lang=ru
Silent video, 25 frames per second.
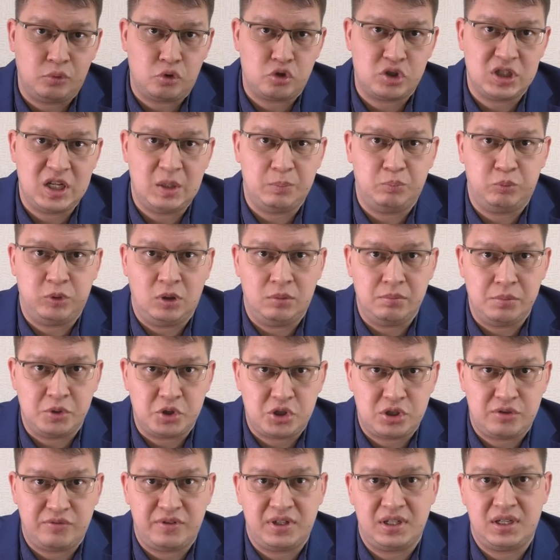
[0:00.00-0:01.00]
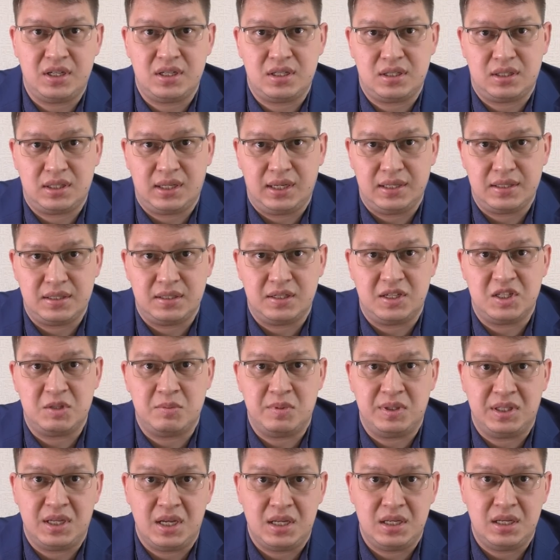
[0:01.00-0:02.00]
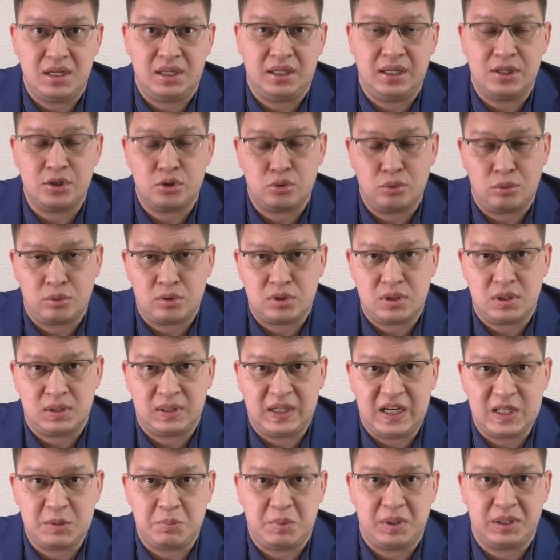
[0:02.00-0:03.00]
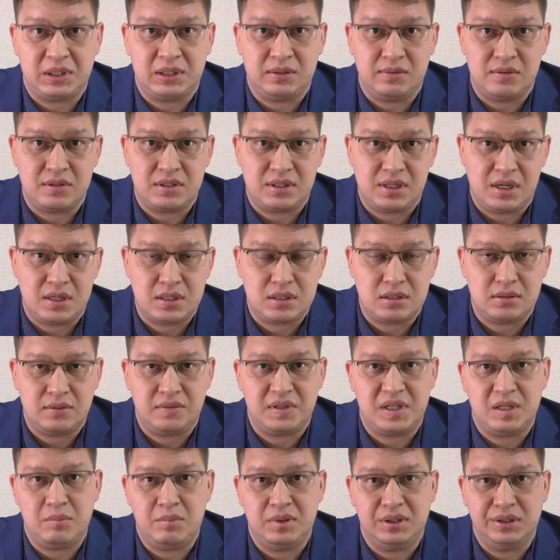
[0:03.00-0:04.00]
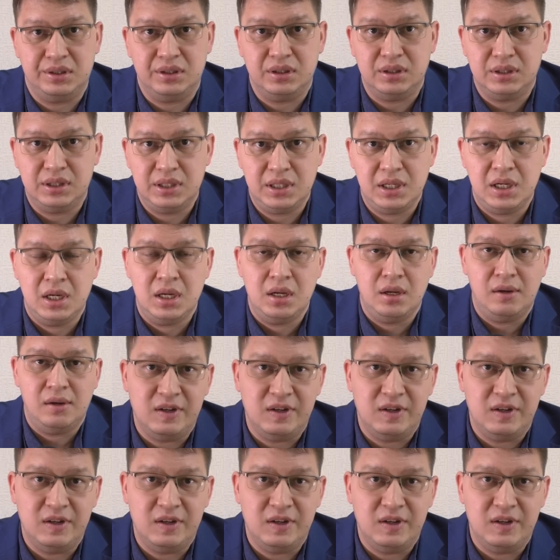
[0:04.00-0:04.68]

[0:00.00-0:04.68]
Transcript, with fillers: нужна помощь в регистрации изменений конструкции транспортного средства в ГИБДД,